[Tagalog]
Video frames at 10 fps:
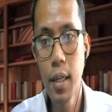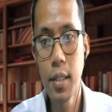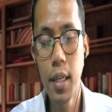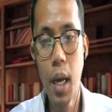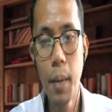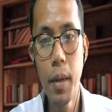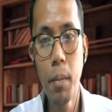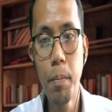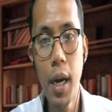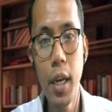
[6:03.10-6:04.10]
Sinabi
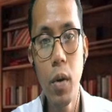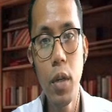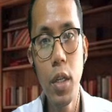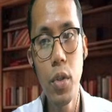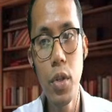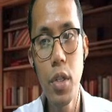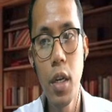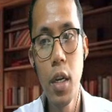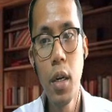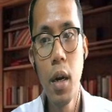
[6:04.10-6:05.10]
ng Panginoong Isus,
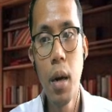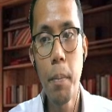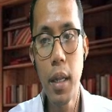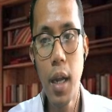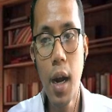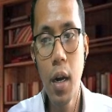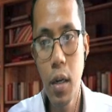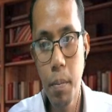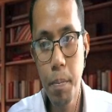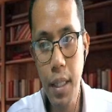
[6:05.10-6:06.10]
pa,
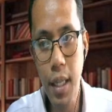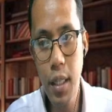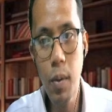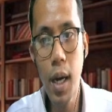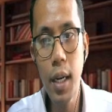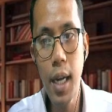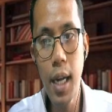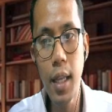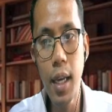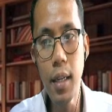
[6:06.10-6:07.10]
ang patatawarin
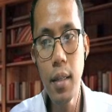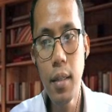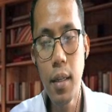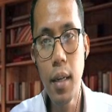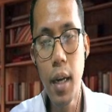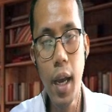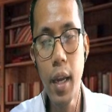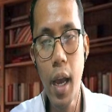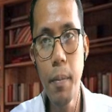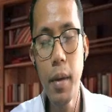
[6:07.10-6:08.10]
natin,
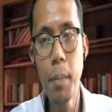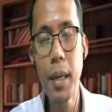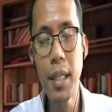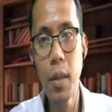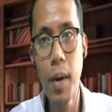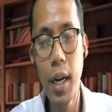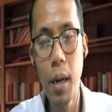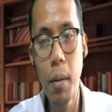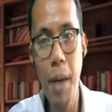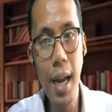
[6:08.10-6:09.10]
ay I, I mean, ang patatawarin
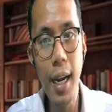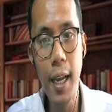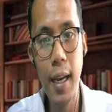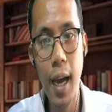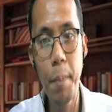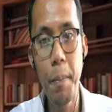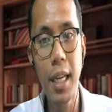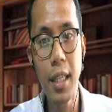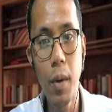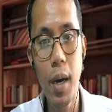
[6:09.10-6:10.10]
ng pare ay
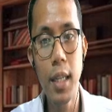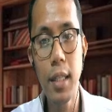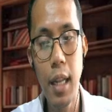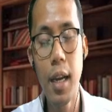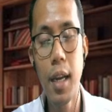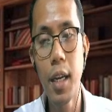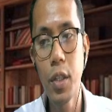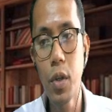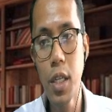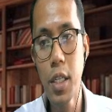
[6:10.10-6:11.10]
patatawarin talaga ng
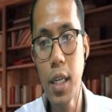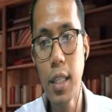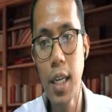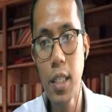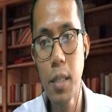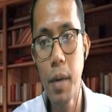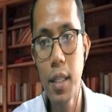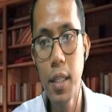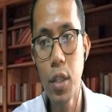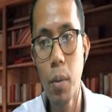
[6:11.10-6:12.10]
Diyos. Kasi ang sinasabihan
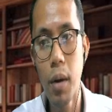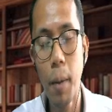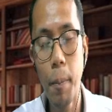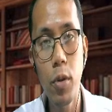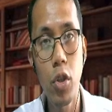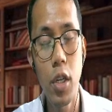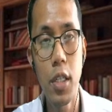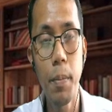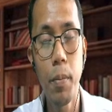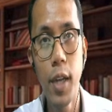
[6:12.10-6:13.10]
niya dito, mga apostoles
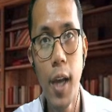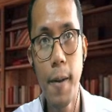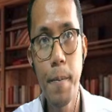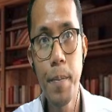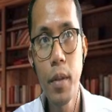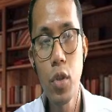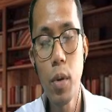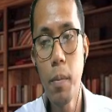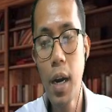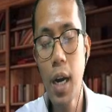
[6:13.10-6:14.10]
niya po yan. So,
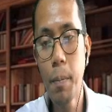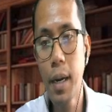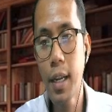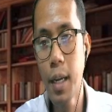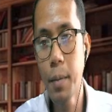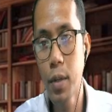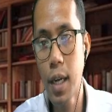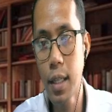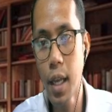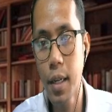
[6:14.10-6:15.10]
yung mga kaparian po
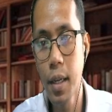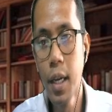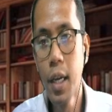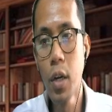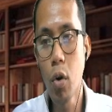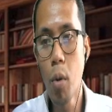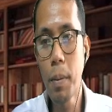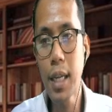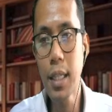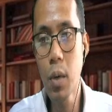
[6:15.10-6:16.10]
natin. Kung
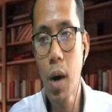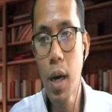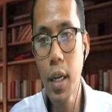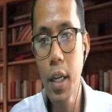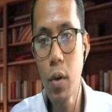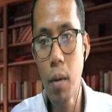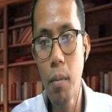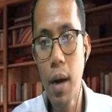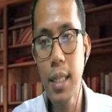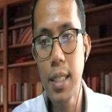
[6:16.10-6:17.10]
patatawarin ninyo ang
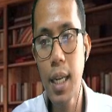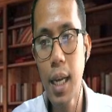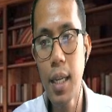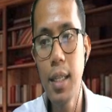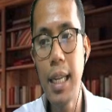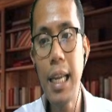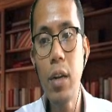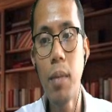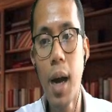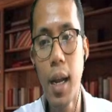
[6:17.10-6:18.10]
mga kasalanan,
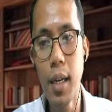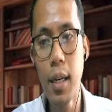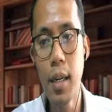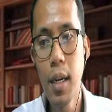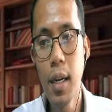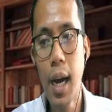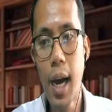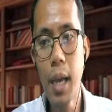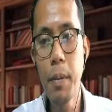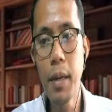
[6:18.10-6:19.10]
nino man,
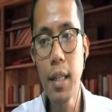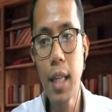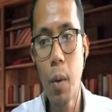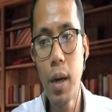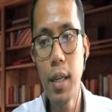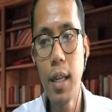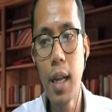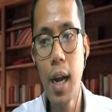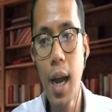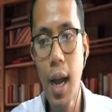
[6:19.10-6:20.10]
ay pinatawad na
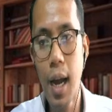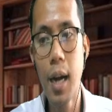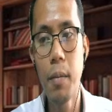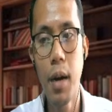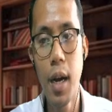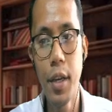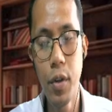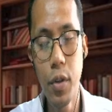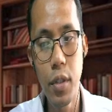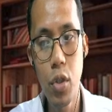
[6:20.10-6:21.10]
nga ang mga
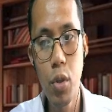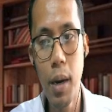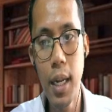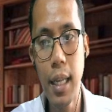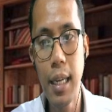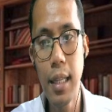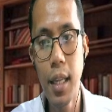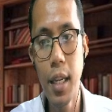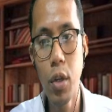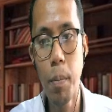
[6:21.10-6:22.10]
iyon. Subalit ang hindi
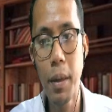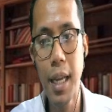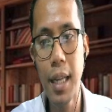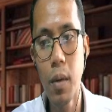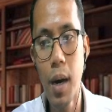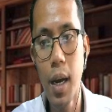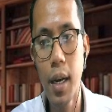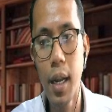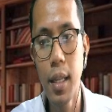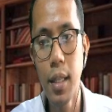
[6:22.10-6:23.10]
ninyo patatawarin
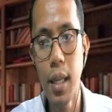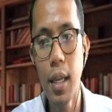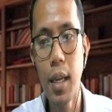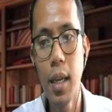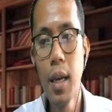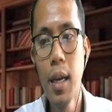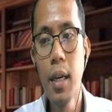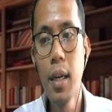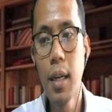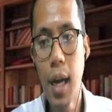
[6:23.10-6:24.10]
ay hindi
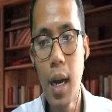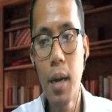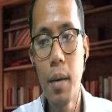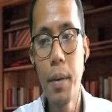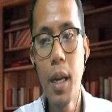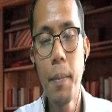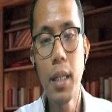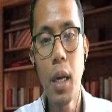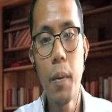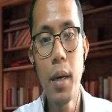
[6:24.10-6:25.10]
nga
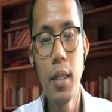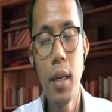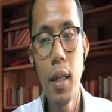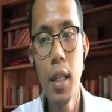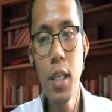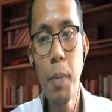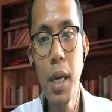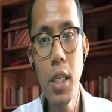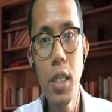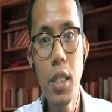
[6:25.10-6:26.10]
pinapatawad. This
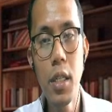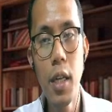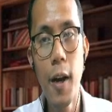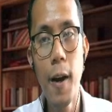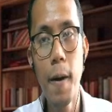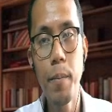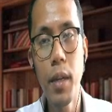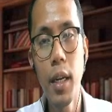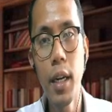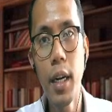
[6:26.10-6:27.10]
passage uh,
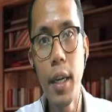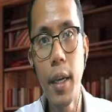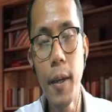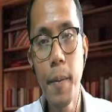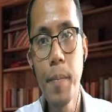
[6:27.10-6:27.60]
clearly